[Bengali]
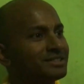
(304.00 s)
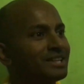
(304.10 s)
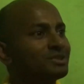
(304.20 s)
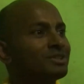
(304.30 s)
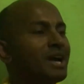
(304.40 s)
সে
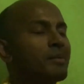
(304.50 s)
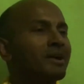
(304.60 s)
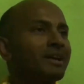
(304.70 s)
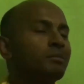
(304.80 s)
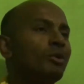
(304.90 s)
যদি
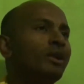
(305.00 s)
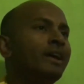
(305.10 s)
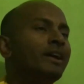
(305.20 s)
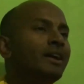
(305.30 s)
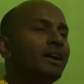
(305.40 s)
আমাকে
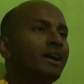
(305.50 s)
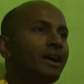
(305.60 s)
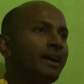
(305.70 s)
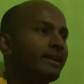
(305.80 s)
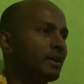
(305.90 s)
বলে
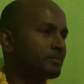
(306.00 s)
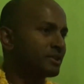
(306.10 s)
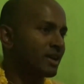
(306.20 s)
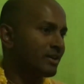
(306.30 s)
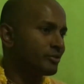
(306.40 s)
এই আপনি
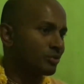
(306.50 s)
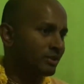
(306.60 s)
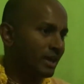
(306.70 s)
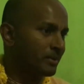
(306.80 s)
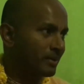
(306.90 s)
টেলিভিশন
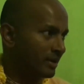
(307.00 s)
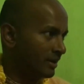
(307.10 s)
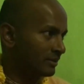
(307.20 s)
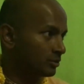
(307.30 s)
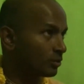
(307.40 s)
দেখবেন
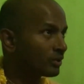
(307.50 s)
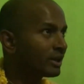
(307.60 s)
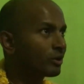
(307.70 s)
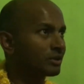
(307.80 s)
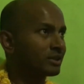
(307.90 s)
না তখন
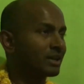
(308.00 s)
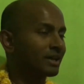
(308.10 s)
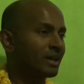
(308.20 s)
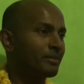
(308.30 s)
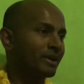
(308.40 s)
এই
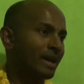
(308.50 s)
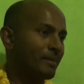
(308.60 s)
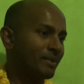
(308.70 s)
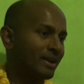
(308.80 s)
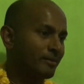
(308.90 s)
কথাটাকে আমি
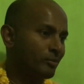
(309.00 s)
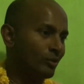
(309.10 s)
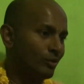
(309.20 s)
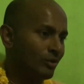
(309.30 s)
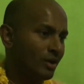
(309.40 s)
কেমনে নেব
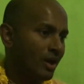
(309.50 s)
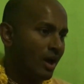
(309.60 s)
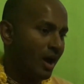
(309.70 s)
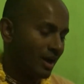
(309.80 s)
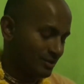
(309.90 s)

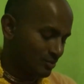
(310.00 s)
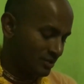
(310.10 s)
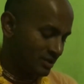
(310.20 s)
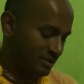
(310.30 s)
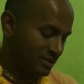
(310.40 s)
আর
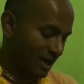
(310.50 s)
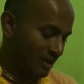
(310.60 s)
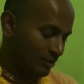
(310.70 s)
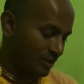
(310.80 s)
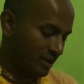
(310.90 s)
যদি যার
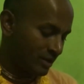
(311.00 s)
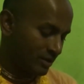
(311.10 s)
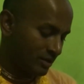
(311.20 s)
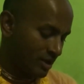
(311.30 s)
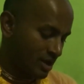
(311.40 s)
ঘরে
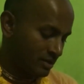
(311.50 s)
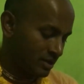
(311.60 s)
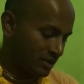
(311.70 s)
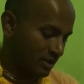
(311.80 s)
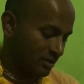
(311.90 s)

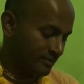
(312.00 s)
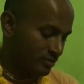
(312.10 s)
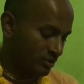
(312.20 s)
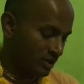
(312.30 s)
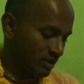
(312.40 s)
একটা
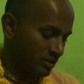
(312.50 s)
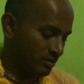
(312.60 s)
টেলিভিশনে